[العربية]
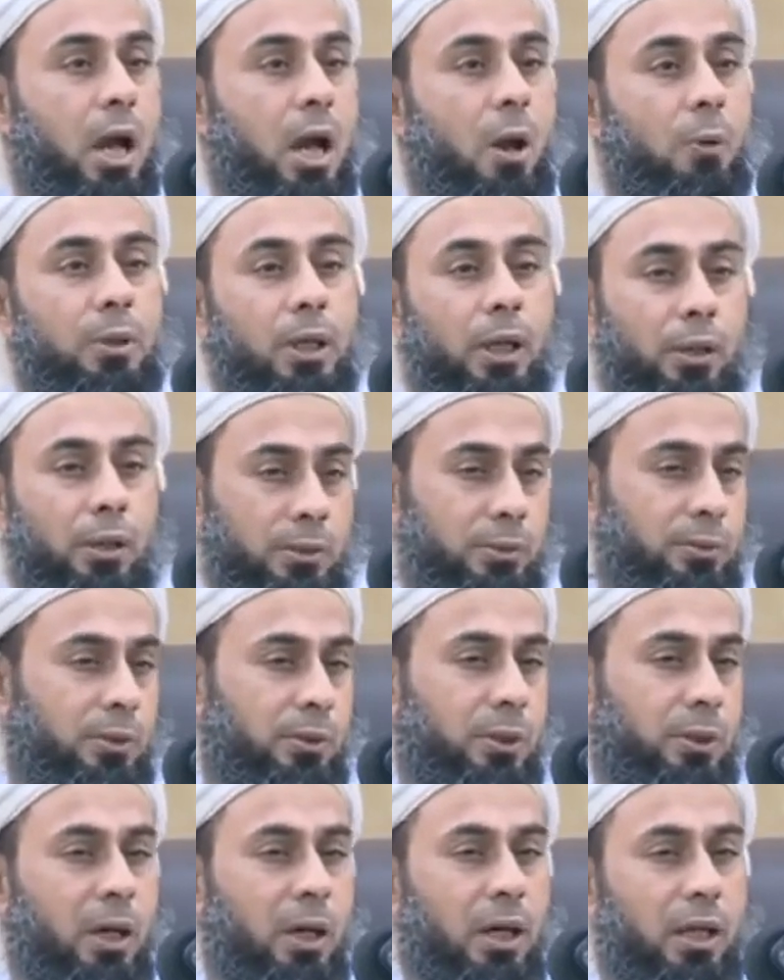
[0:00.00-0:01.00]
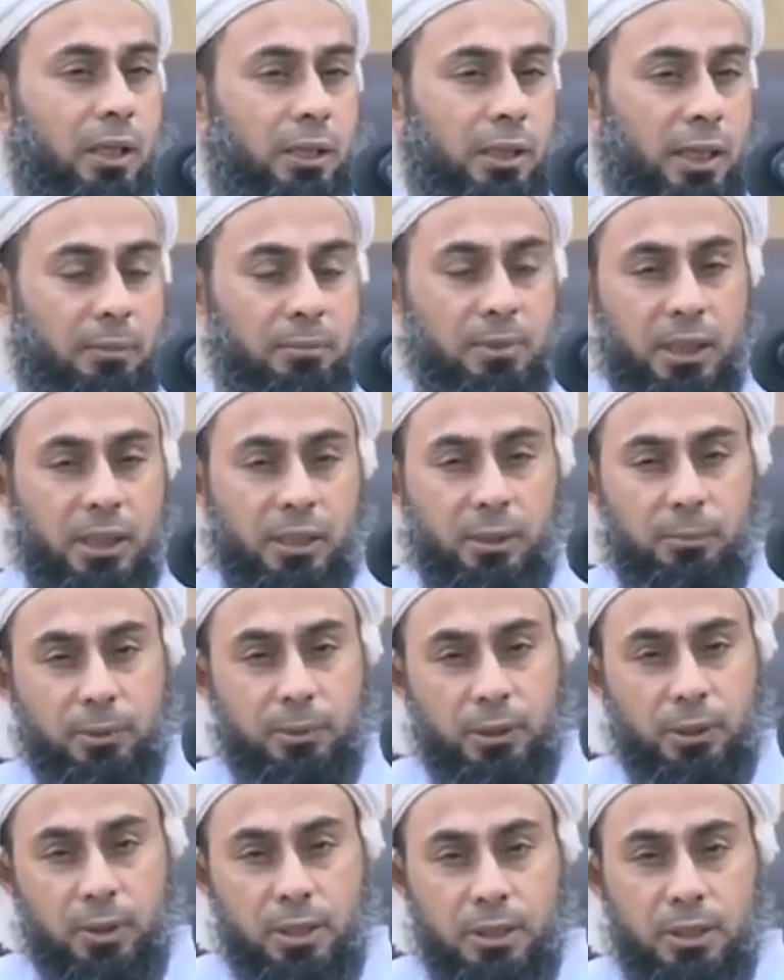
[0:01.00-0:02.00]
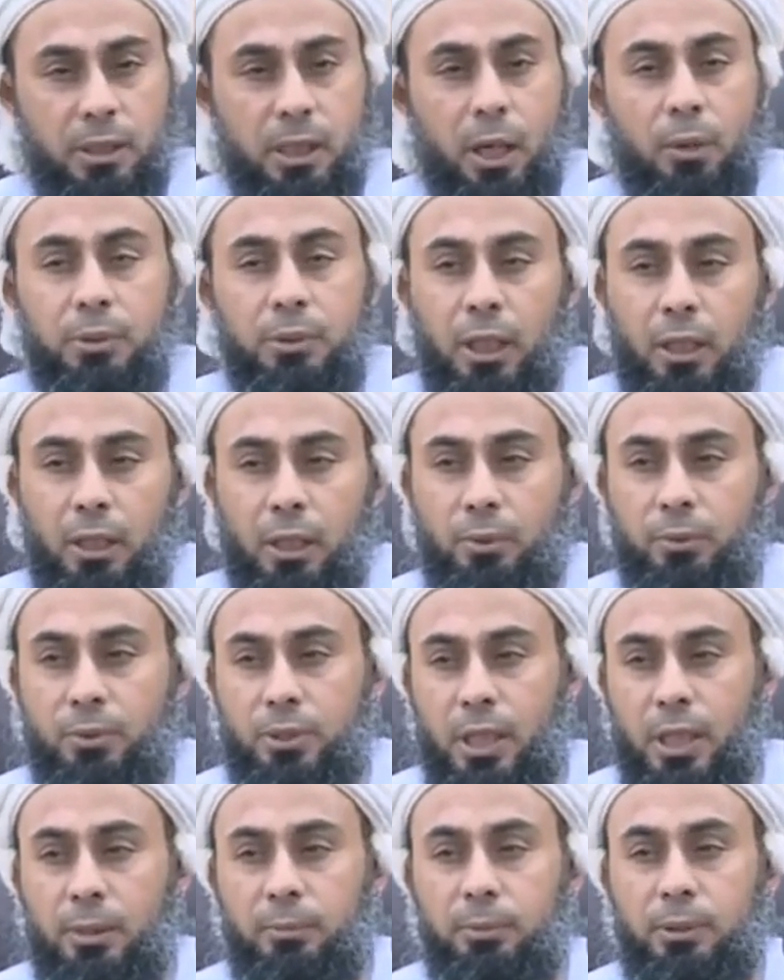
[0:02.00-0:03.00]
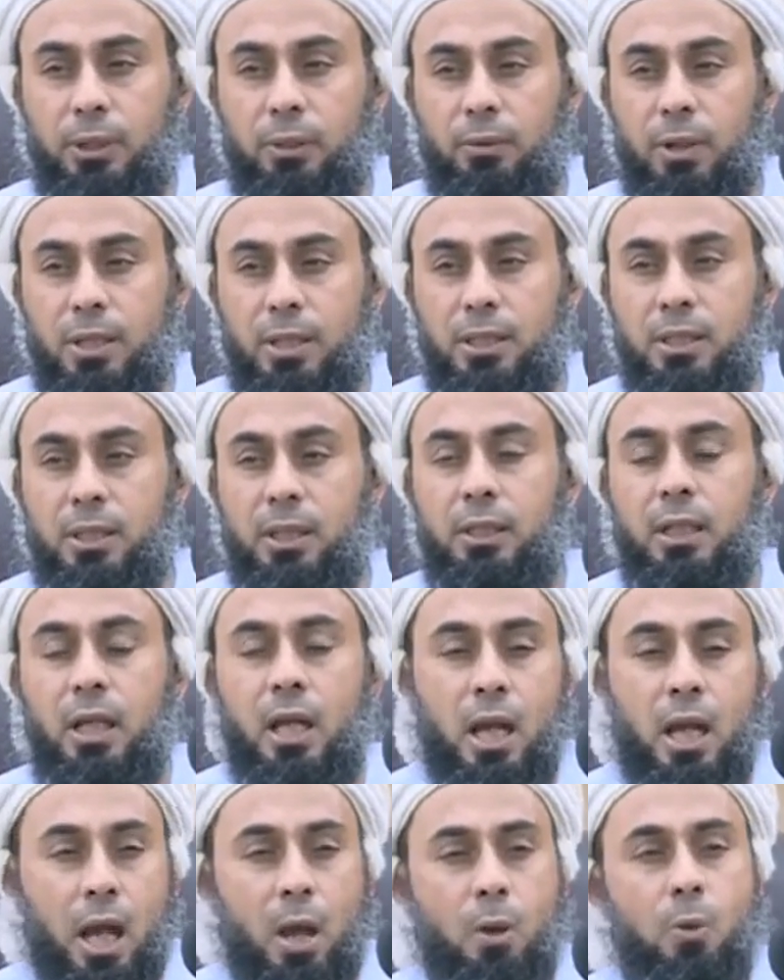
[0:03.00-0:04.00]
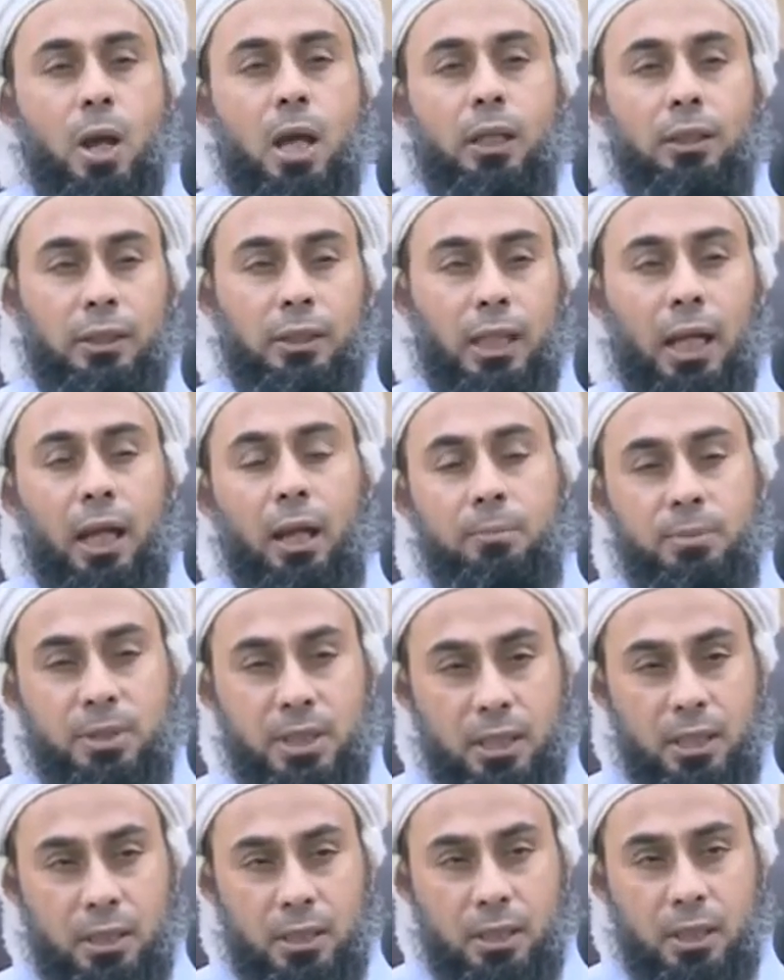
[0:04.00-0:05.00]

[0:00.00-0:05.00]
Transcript: أو يقرأ سورة البقرة كاملة متواصلة أو يقرأ جزئين متواصلا أو خط خمسة